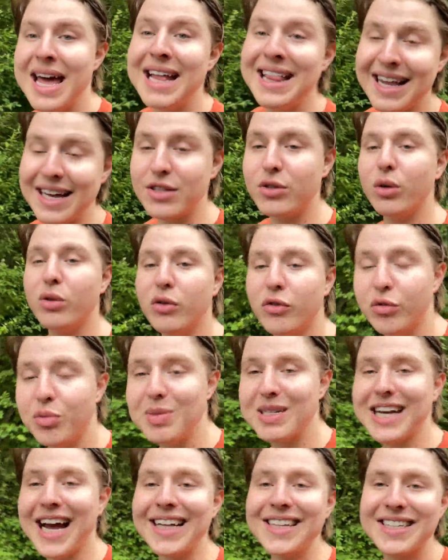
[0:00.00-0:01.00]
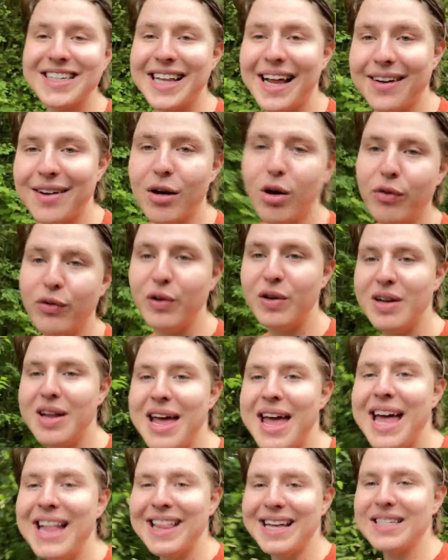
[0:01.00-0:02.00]
Das deutet für mich ganz klar darauf hin,
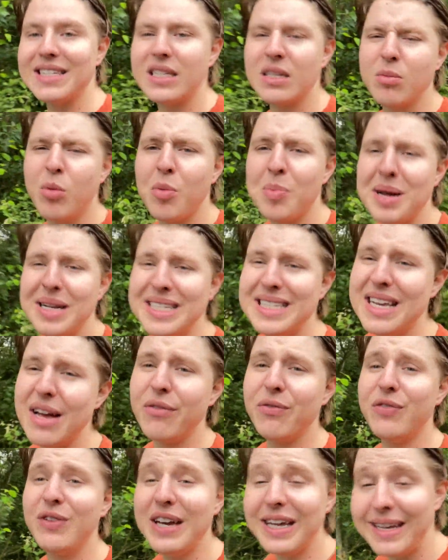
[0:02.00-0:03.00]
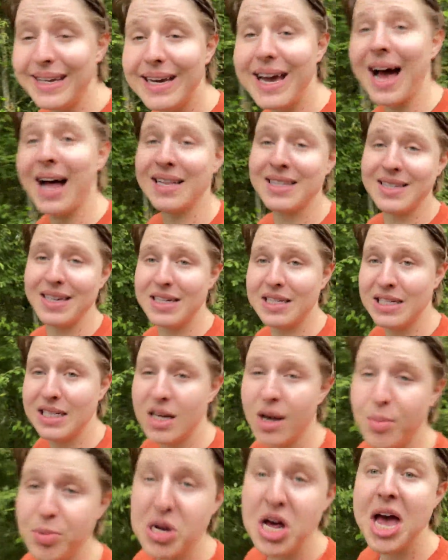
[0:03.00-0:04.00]
dass es im Moment sehr wenige Anzeichen
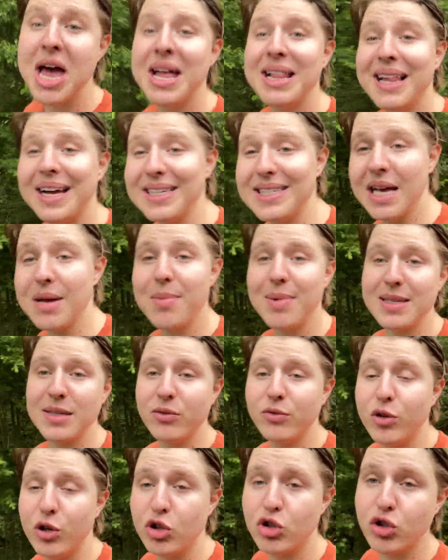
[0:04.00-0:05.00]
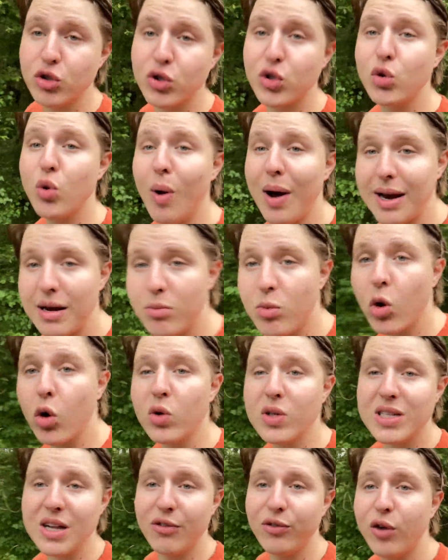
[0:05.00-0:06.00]
gibt, dass Amazon Fresh zu so einem
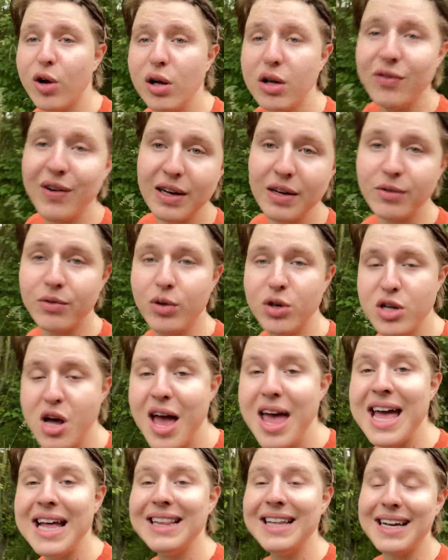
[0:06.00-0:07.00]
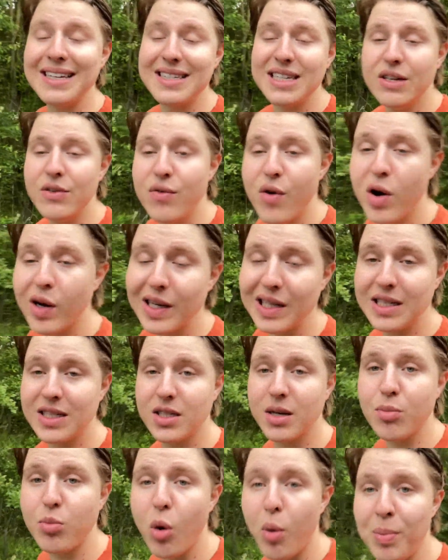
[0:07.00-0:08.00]
großen Erfolg werden wird, dass sie wirklich
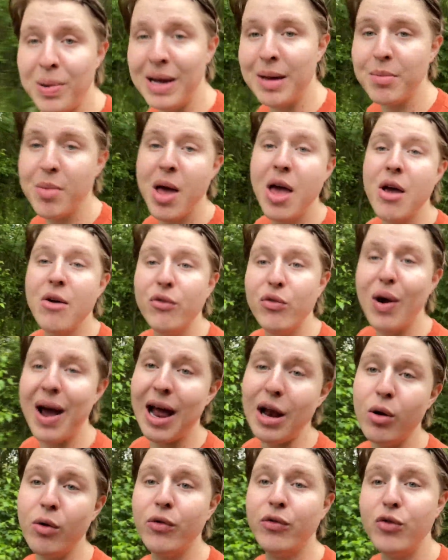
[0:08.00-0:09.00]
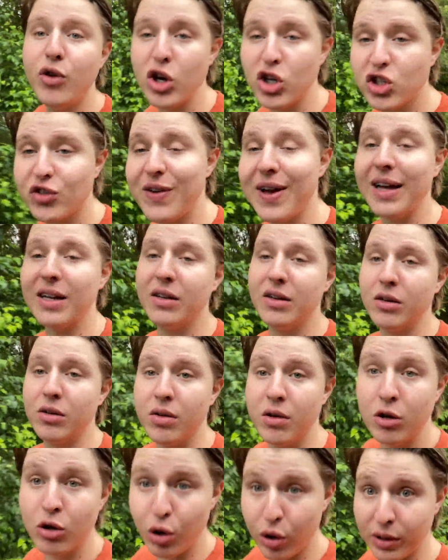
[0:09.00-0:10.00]
zum Problem für HelloFresh werden
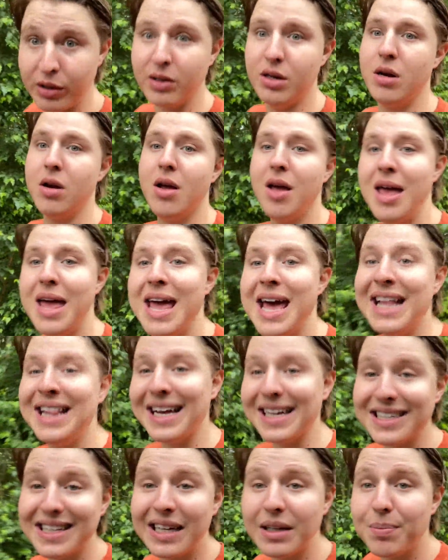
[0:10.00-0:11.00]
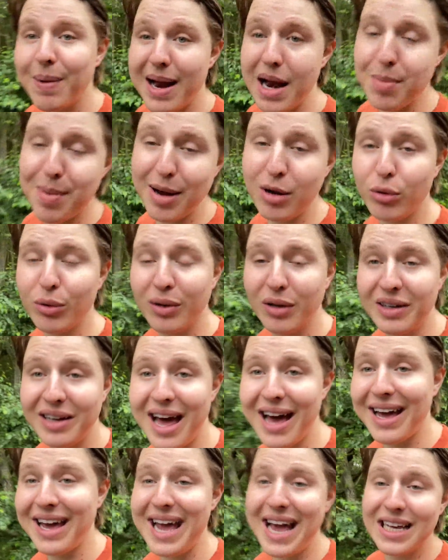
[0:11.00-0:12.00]
könnten. Das liegt meiner Meinung
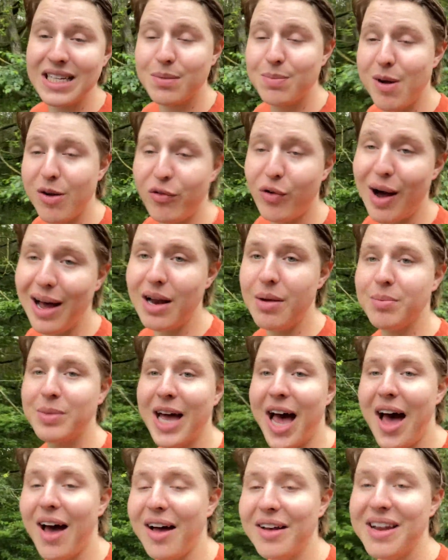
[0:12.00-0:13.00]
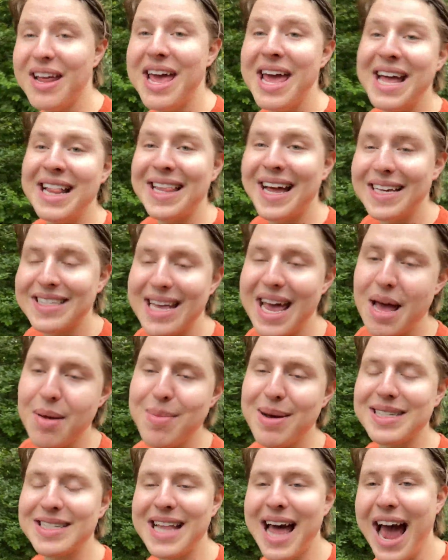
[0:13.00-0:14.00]
nach erstmal vor allem daran, dass
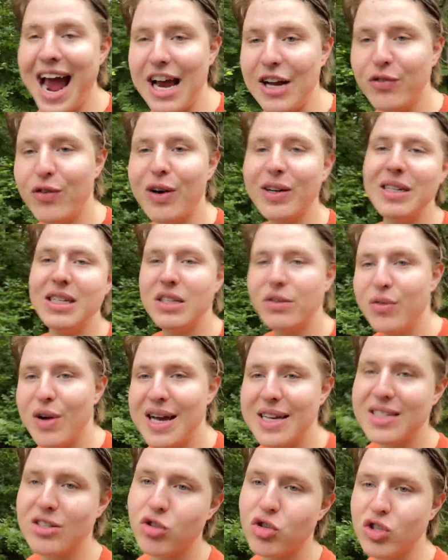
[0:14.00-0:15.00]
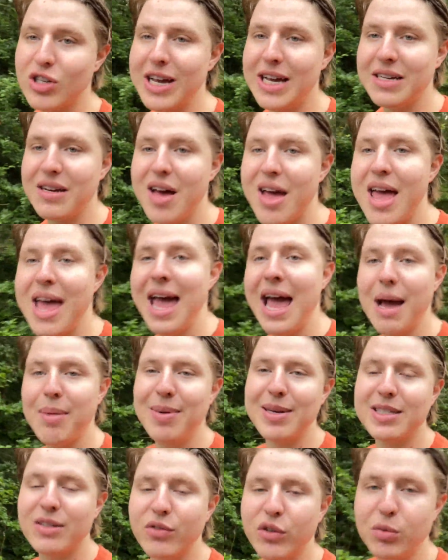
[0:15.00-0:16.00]
Amazon einfach nicht für Essen steht.
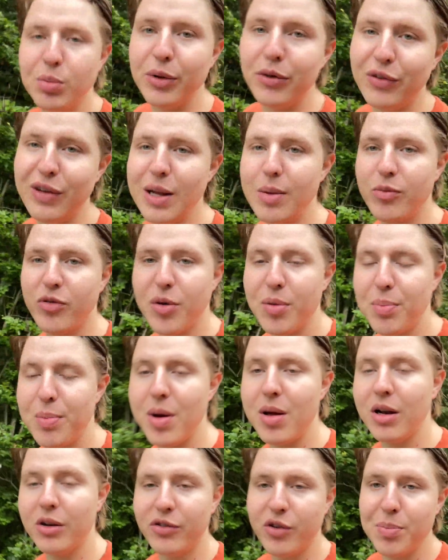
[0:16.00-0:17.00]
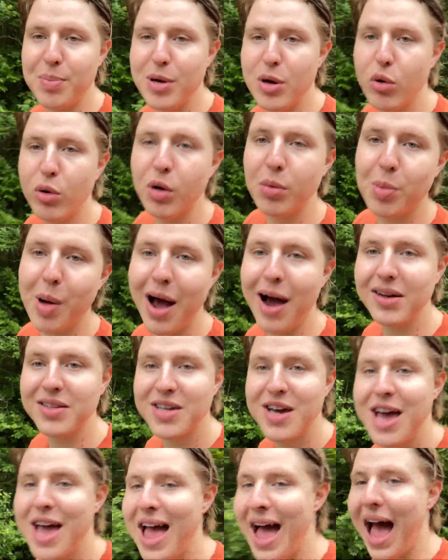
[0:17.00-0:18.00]
Amazon wird mit vielem in Verbindung gebracht,
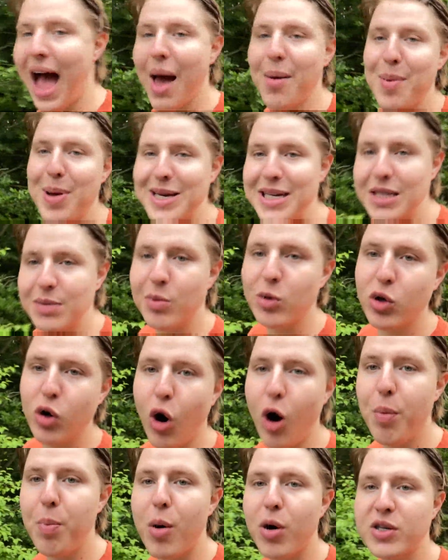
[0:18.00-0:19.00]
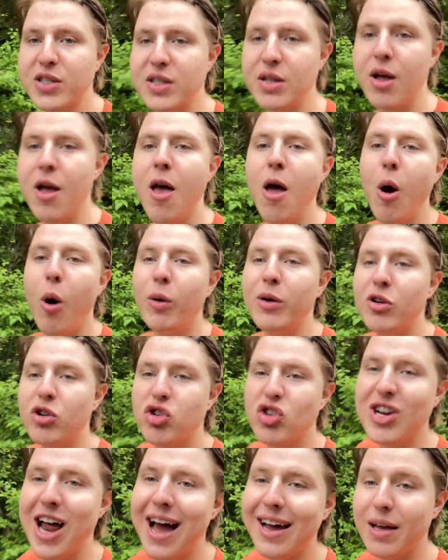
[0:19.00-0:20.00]
aber nicht mit Kochboxen. Und eine
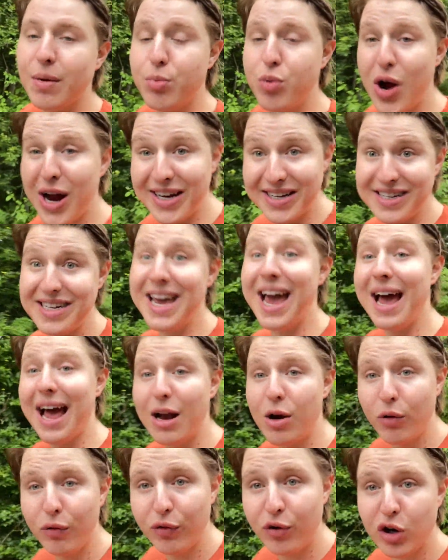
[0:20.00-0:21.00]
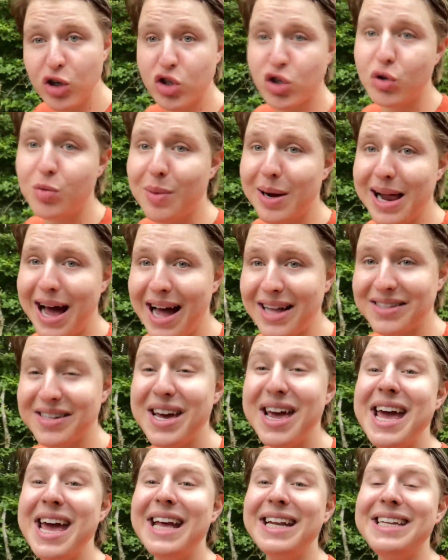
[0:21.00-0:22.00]
starke Brand, die HelloFresh nun mal hat,
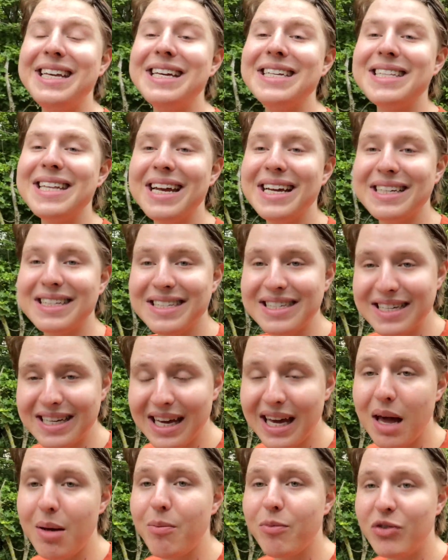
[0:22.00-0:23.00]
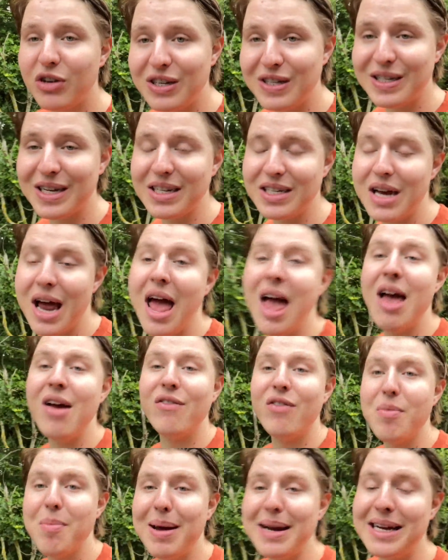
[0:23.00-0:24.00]
die ist extrem wichtig,
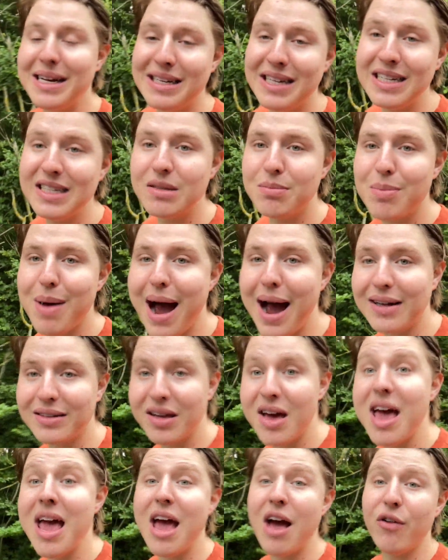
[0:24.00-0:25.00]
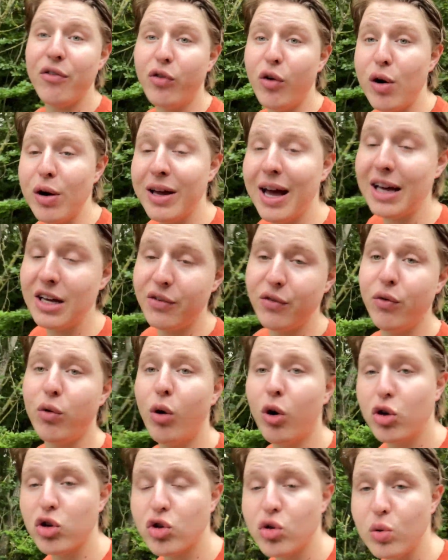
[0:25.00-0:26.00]
wenn man in diesen Markt erfolgreich
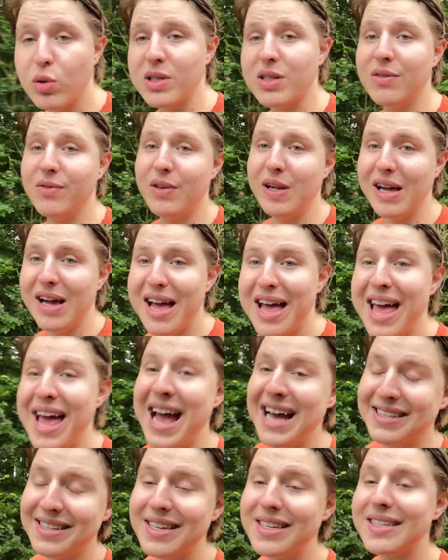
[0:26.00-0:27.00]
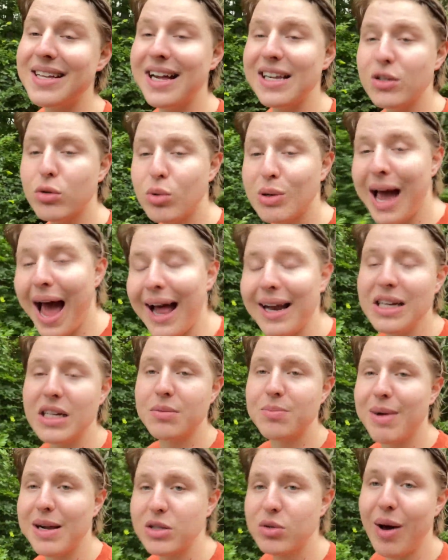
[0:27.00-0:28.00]
vorstoßen will. Es ist also gar nicht
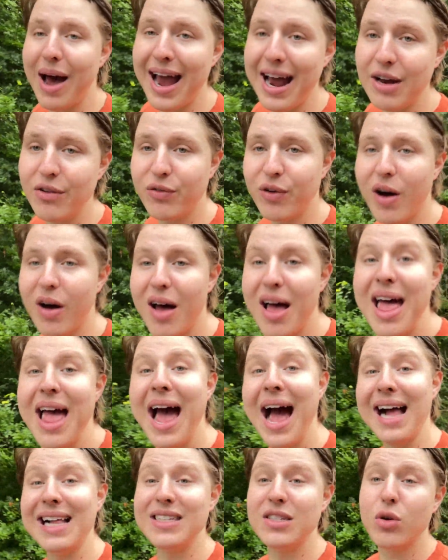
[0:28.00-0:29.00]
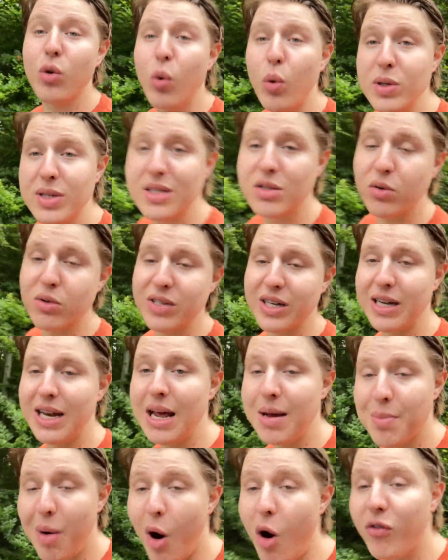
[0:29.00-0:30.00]
mal so einfach, als großes
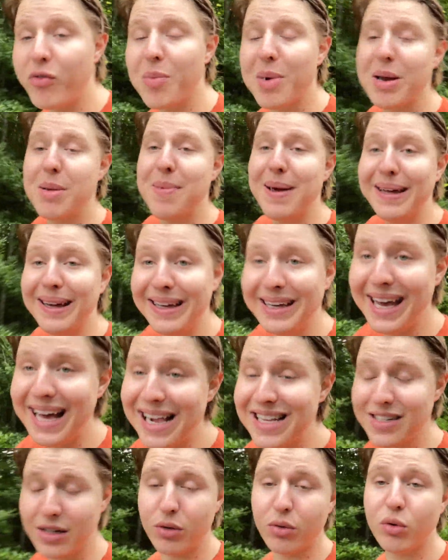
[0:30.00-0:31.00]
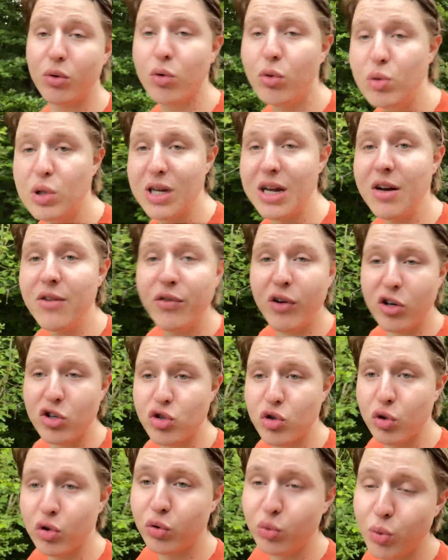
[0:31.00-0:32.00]
Unternehmen, auch wenn man eine Menge Geld hat und eine gute
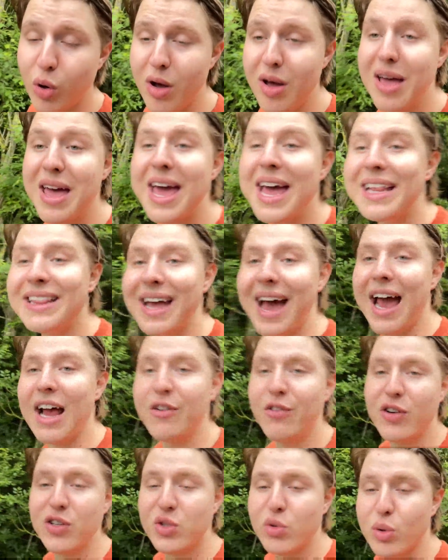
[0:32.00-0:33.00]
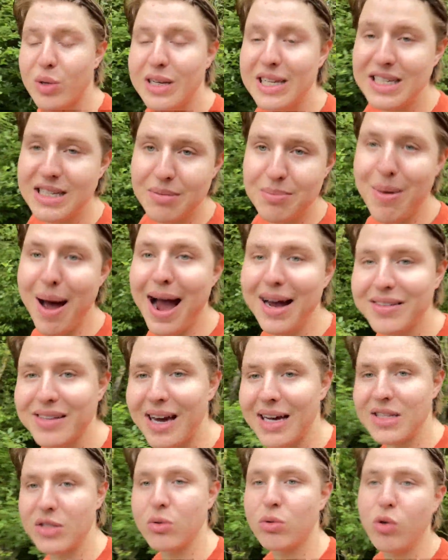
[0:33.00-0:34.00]
Infrastruktur, da einfach so in diesen Markt
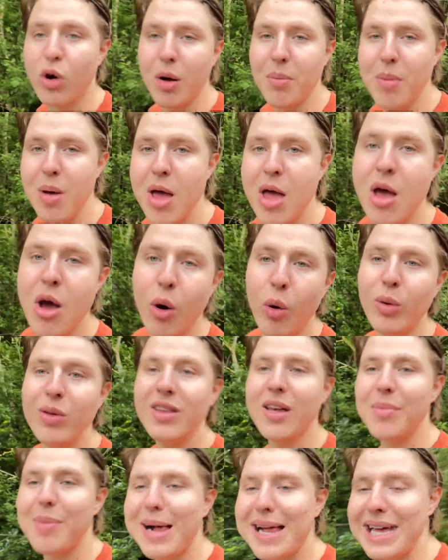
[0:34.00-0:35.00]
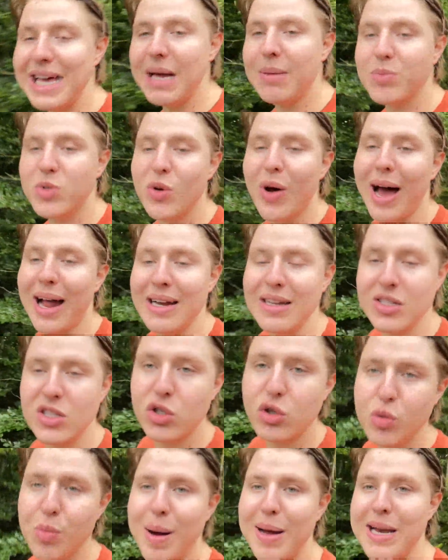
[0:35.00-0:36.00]
reinzukommen und da mal ebenso alles zu
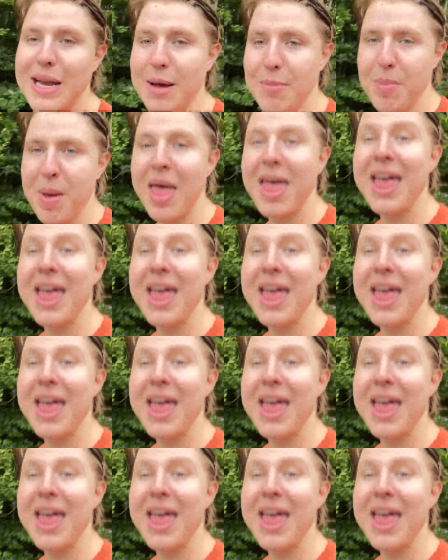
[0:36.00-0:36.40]
übernehmen.